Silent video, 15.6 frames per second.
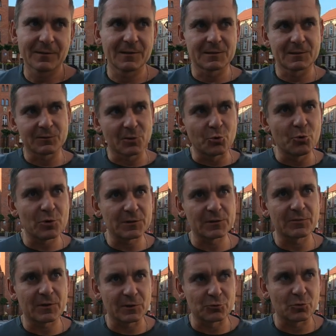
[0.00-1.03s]
этого
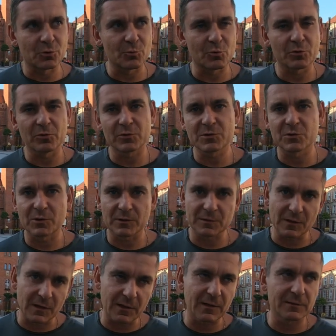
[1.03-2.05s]
города, в котором около
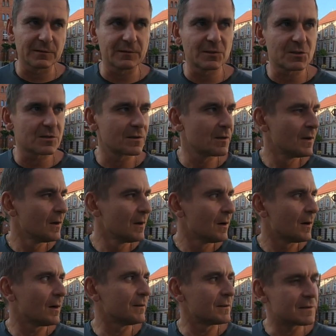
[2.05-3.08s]
40 тысяч
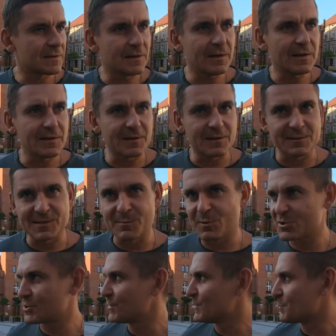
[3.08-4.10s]
а, населения, где
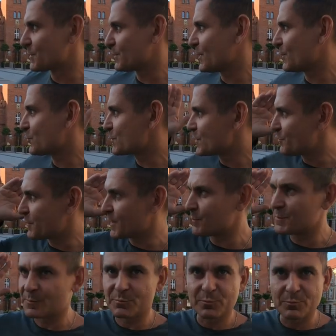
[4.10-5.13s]
машины продаются
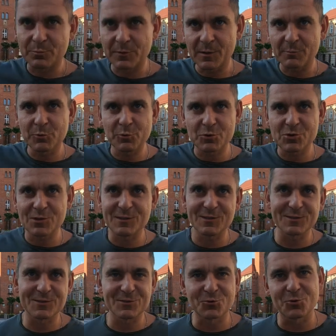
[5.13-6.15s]
прямо на
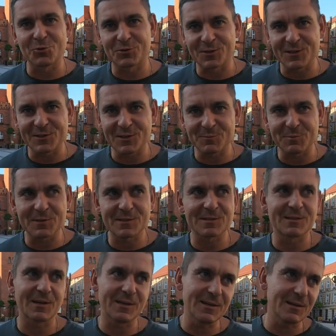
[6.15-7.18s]
площади. Стоят они от
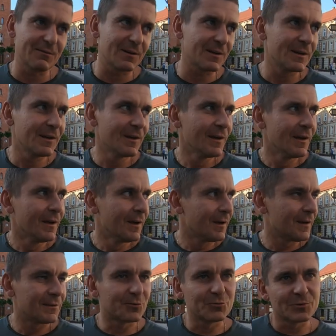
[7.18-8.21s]
500 евро.
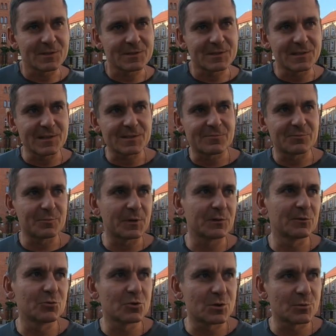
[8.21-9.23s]
Это у нас есть в
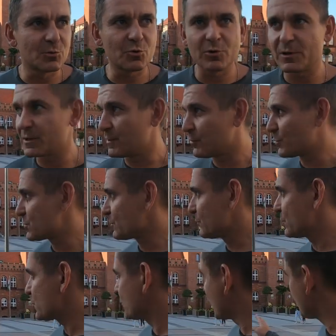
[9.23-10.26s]
предыдущем ролике. В общем,
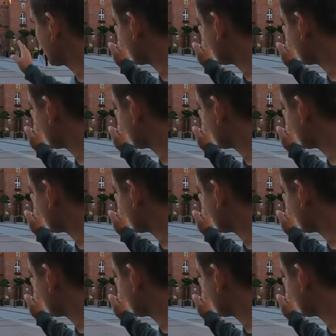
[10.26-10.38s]
вы сюда